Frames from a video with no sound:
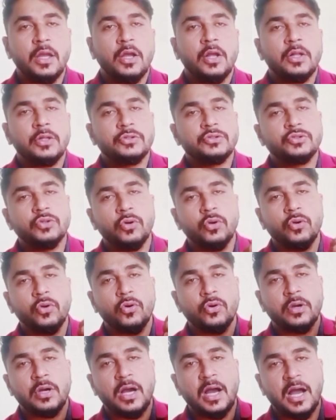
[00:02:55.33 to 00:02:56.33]
जो
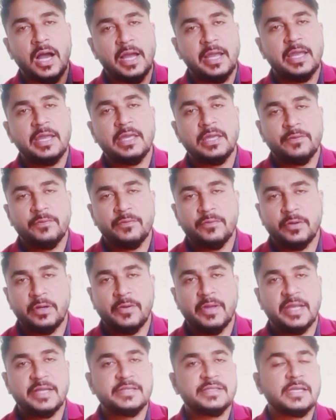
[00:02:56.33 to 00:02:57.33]
लोग आगे की
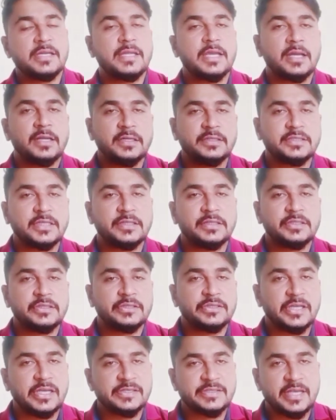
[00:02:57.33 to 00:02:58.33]
वैकेंसियां देखना चाहते हैं
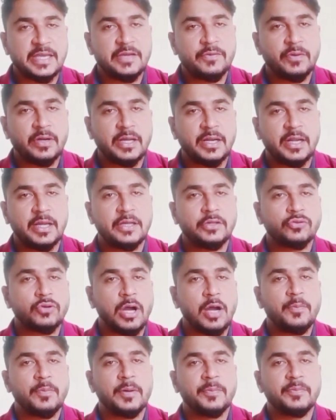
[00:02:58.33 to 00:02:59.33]
जैसे एसआई वगैरह है तो
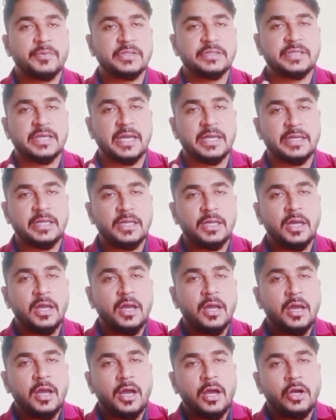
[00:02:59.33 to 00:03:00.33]
आप अपनी तैयारी
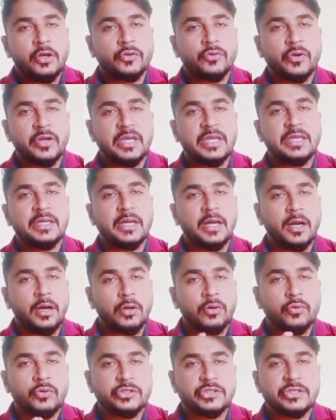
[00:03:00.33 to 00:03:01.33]
क्योंकि कुछ ना